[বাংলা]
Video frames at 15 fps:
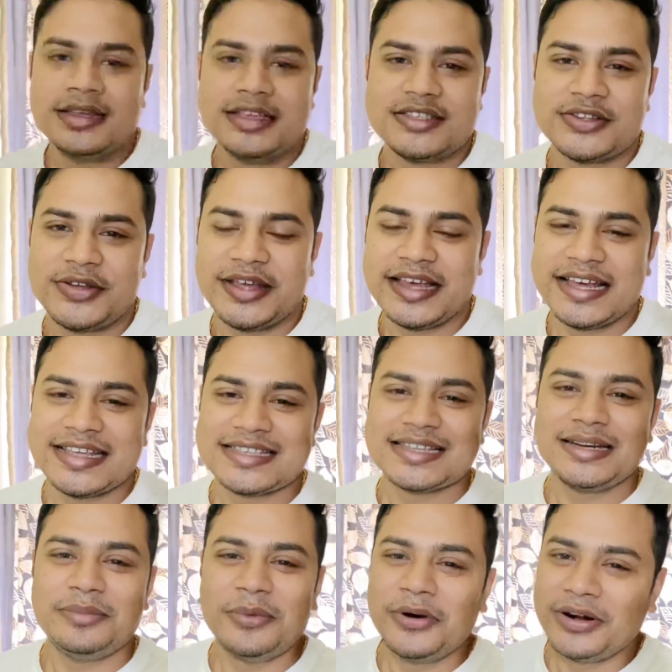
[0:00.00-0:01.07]
সো গাইস
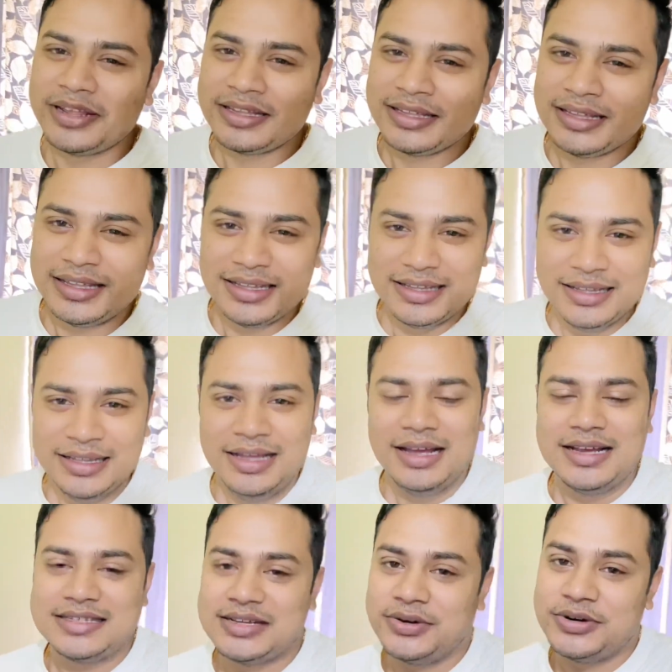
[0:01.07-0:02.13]
গুড মর্নিং
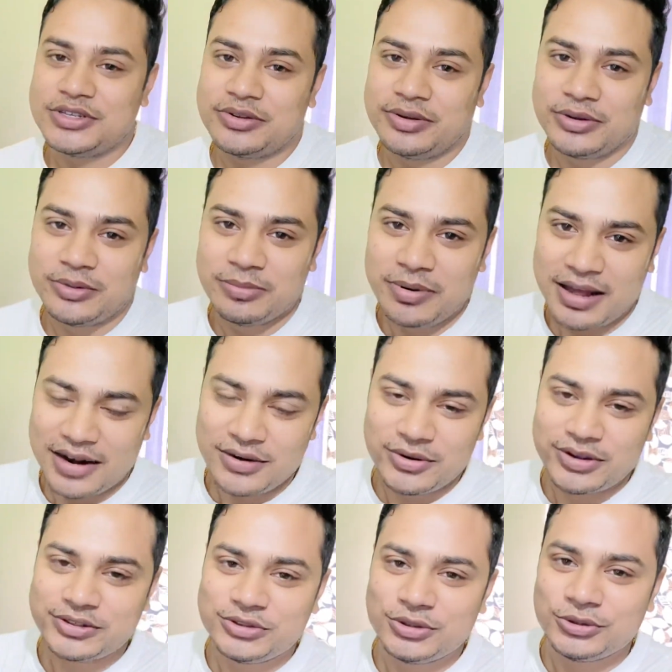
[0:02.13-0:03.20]
আশা করি সবাই খুব ভালো
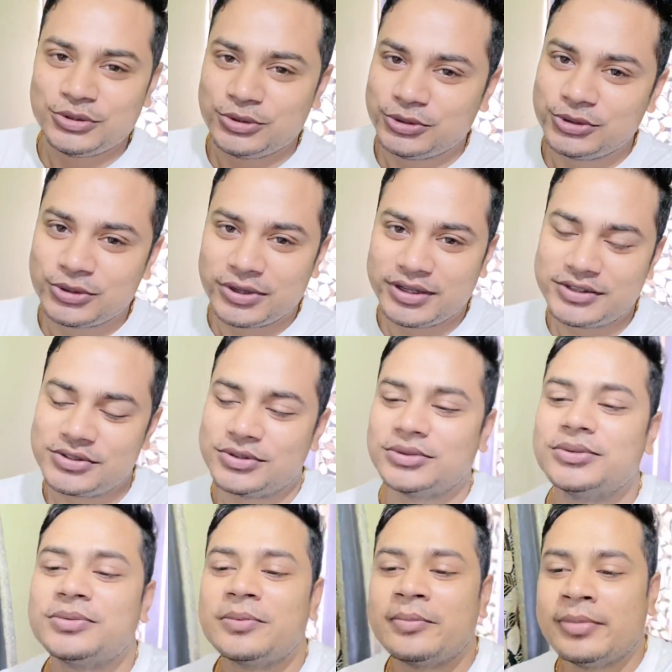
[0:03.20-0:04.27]
আছো সুস্থ আছো
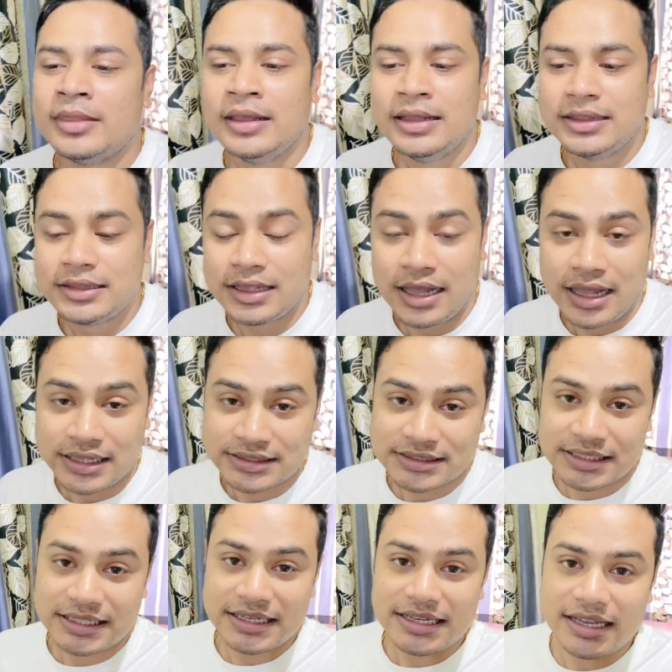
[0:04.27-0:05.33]
তা
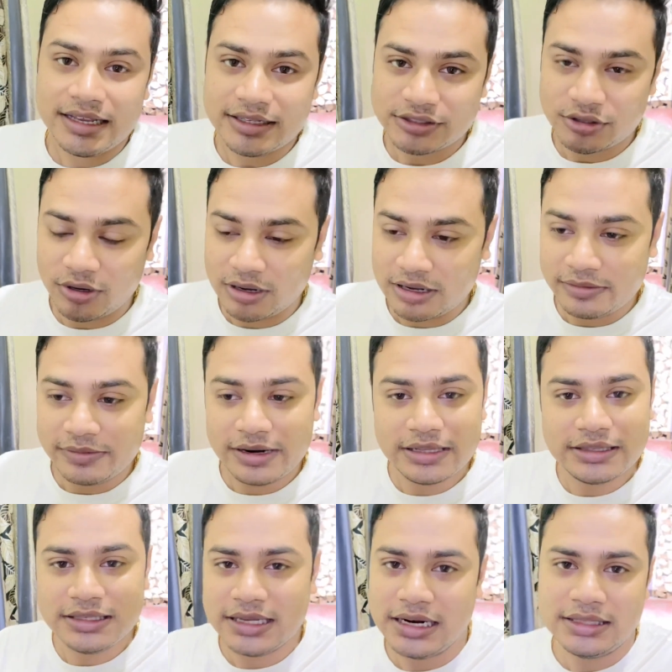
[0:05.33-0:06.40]
আজকে সকালবেলা
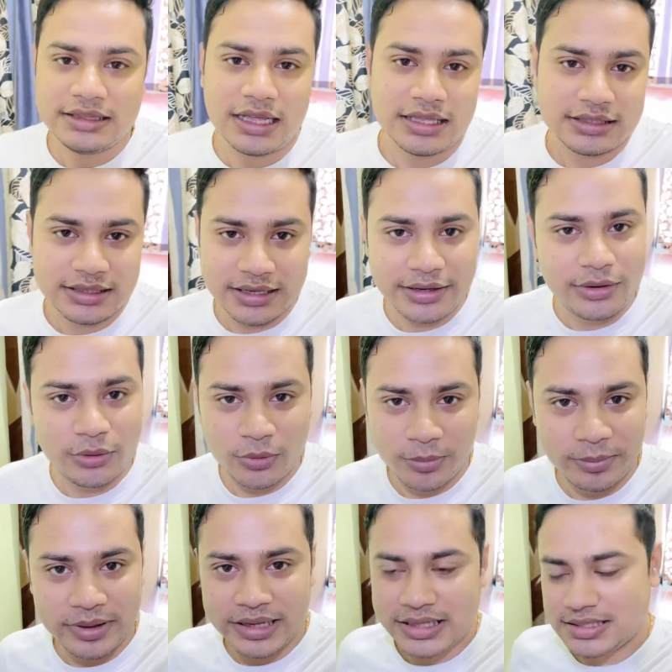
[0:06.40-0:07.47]
দিয়ার তাড়াতাড়ি একটু
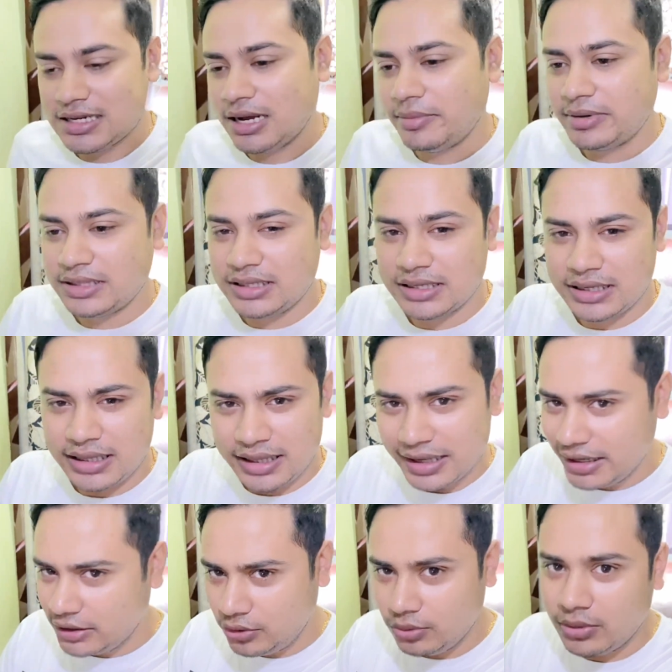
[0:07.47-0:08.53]
ঘুম ভেঙেছে আমার থেকে
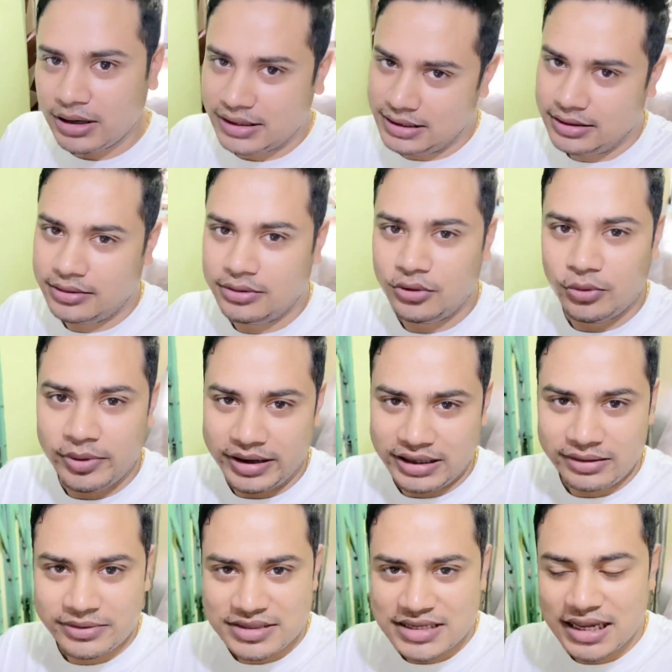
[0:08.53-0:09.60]
একটু আগে খুব
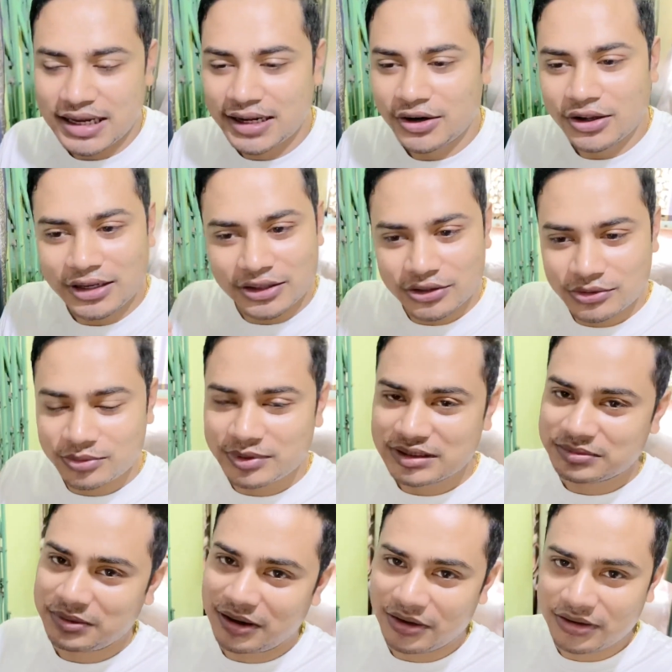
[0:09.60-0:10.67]
একটা বেশি আগে না কিন্তু
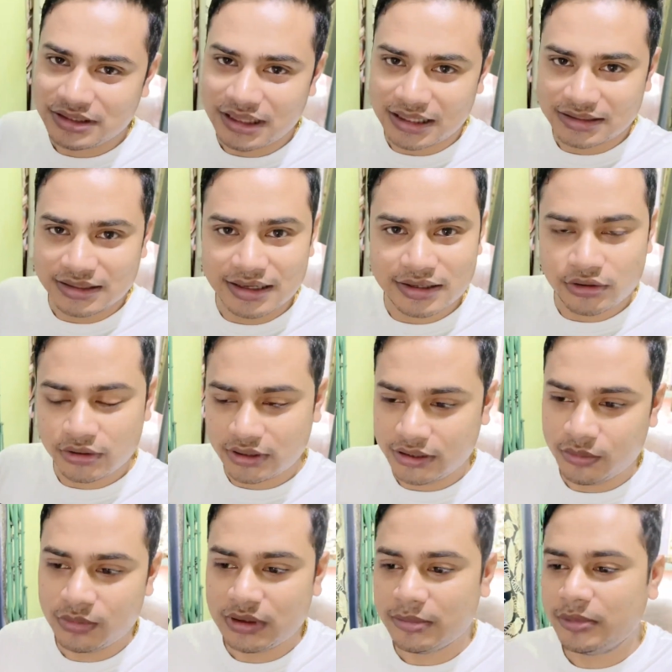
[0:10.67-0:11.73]
বেশ ভালোই তাড়াতাড়ি
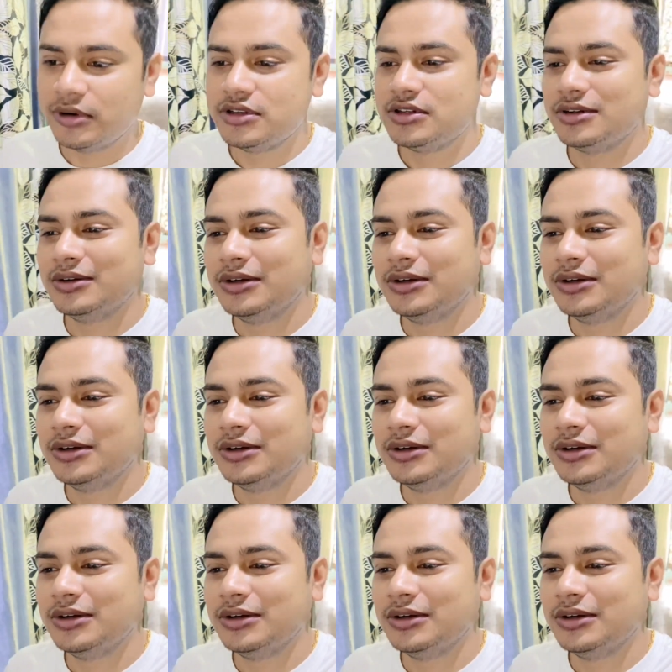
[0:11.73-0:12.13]
একটুখানি উঠে পড়েছ